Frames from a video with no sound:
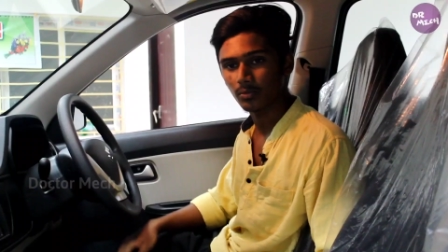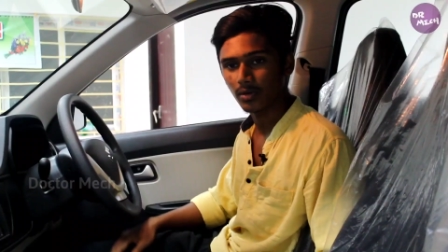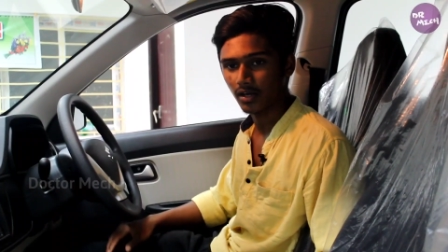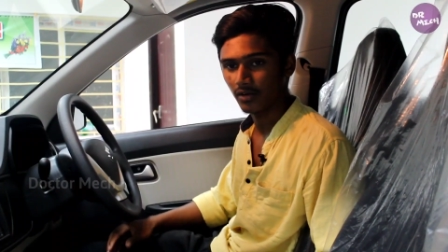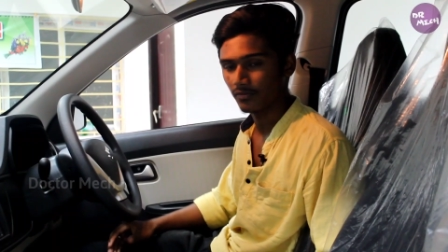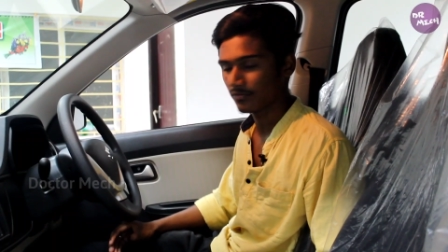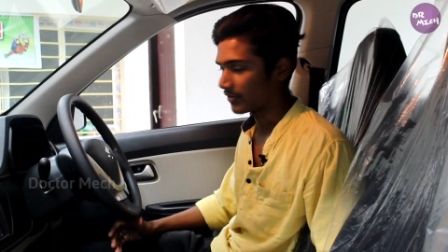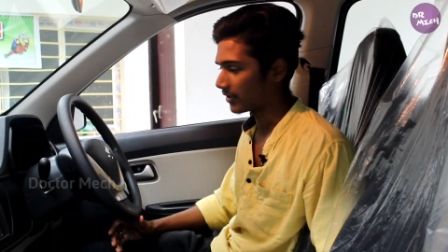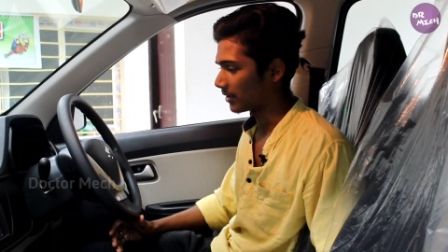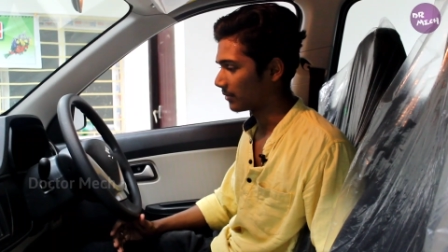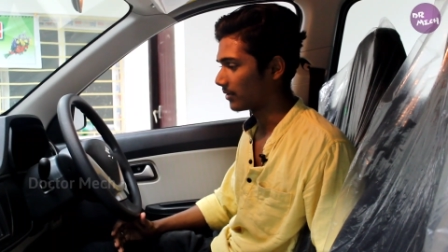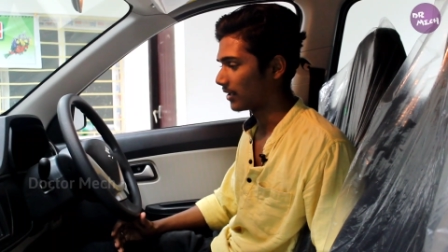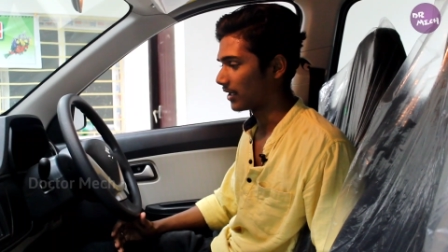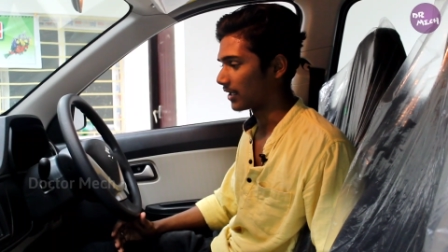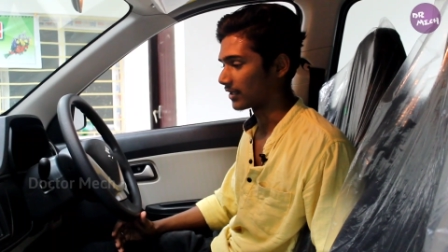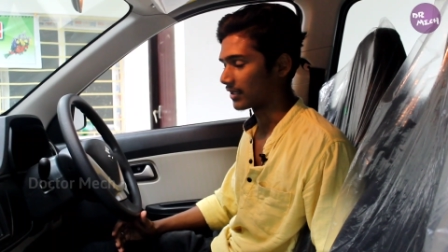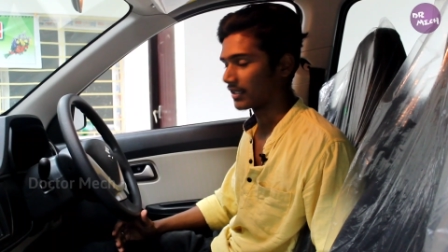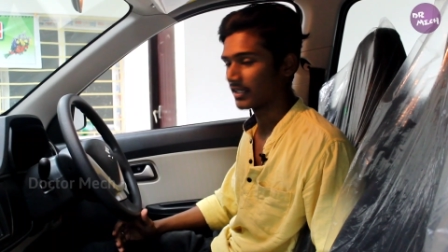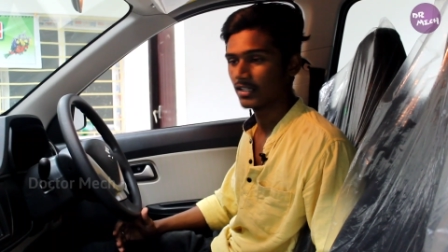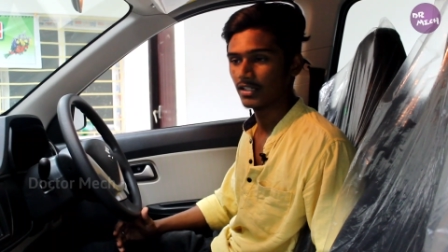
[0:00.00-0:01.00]
ரொம்ப
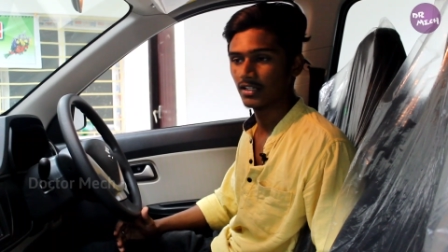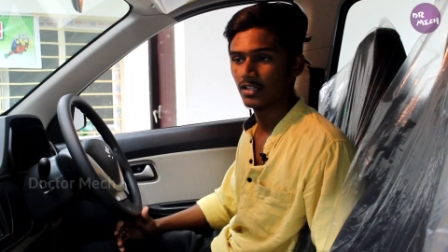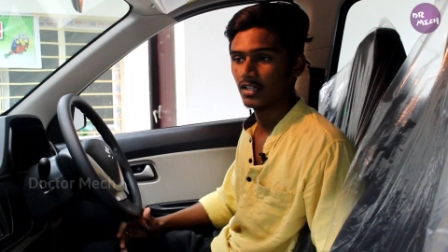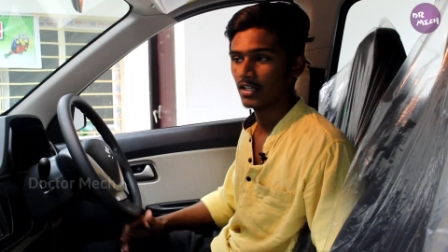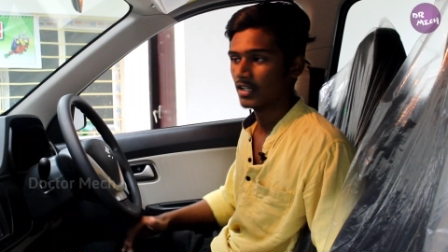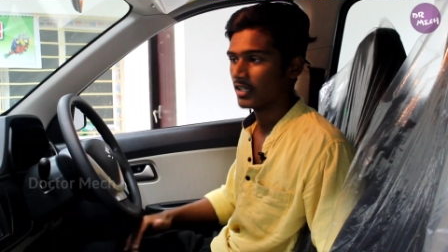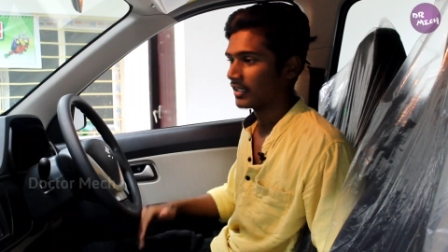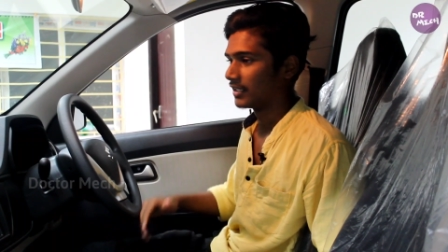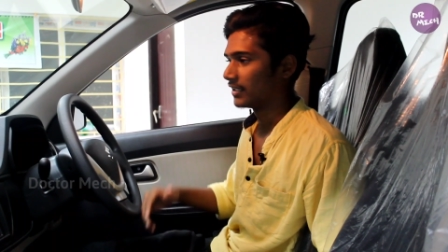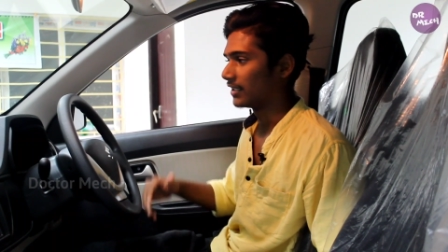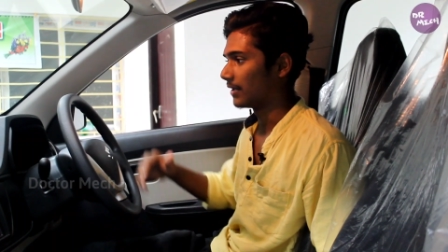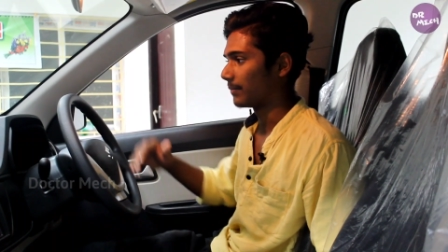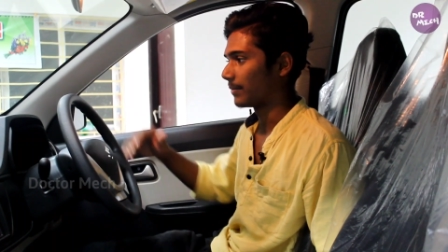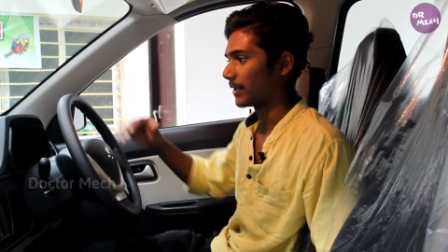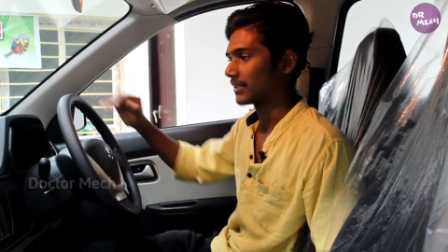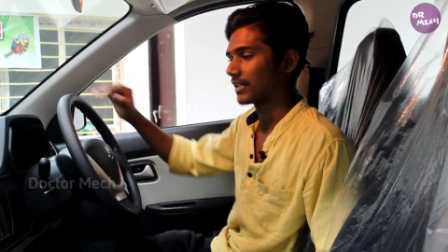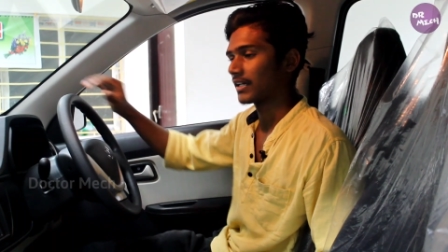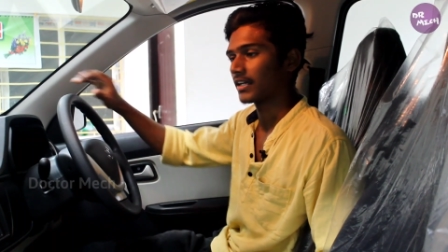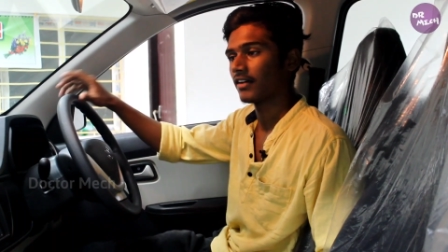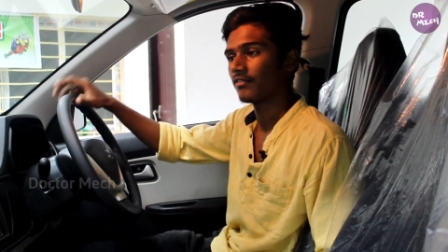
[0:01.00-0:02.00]
கம்ஃபர்டபுளாக இருக்குது இதில்
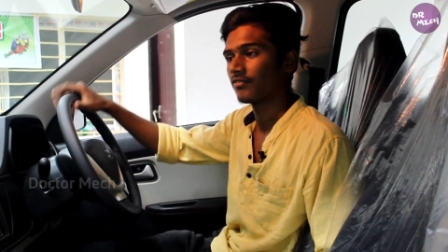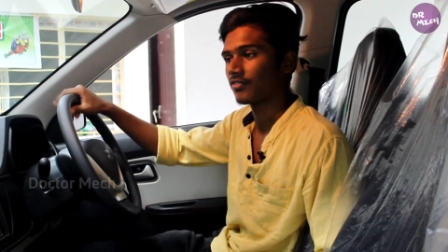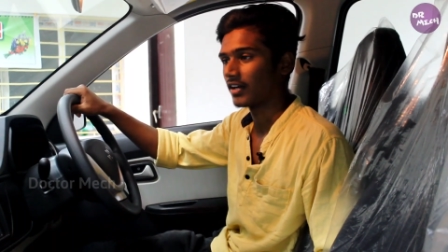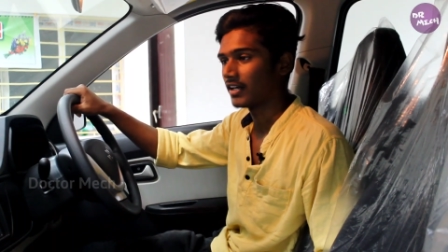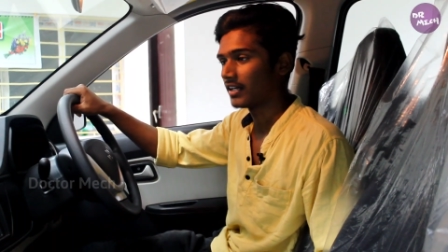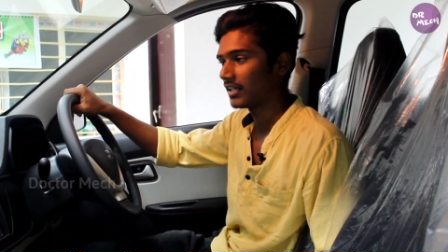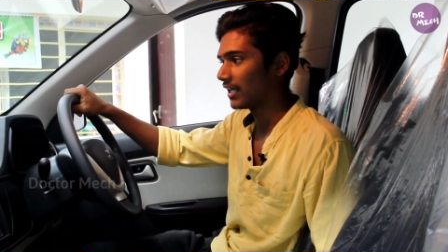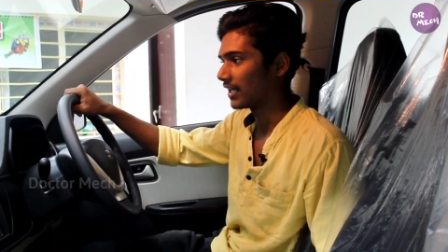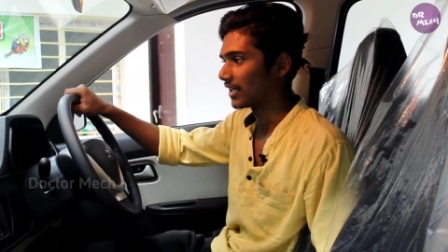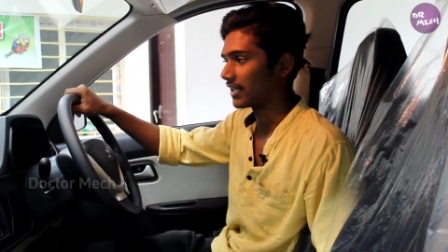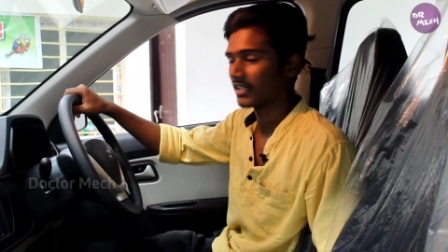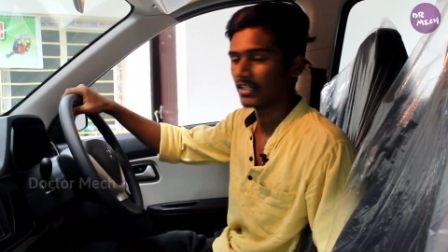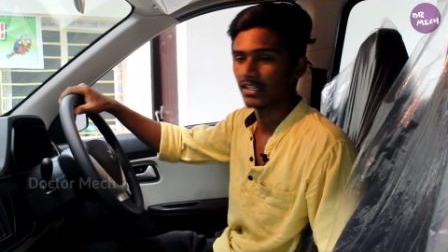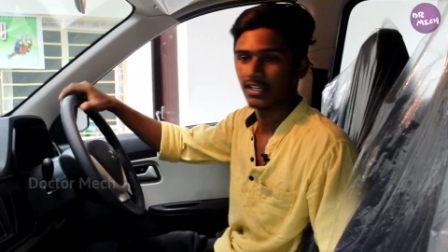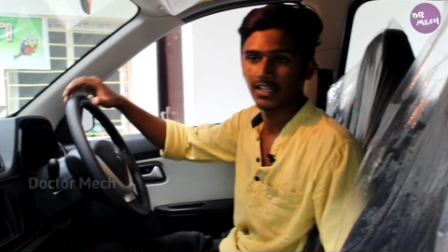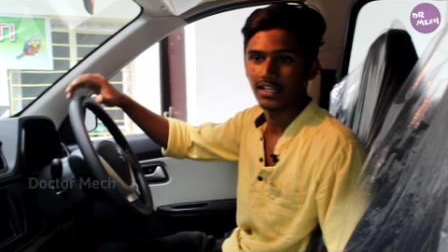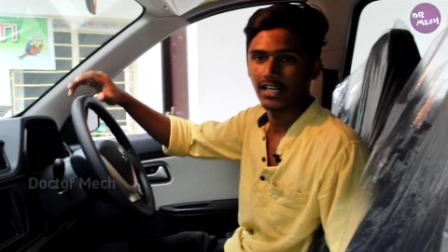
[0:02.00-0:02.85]
பார்த்தீங்கன்னா ஃப்ரண்ட்டில் ரெண்டு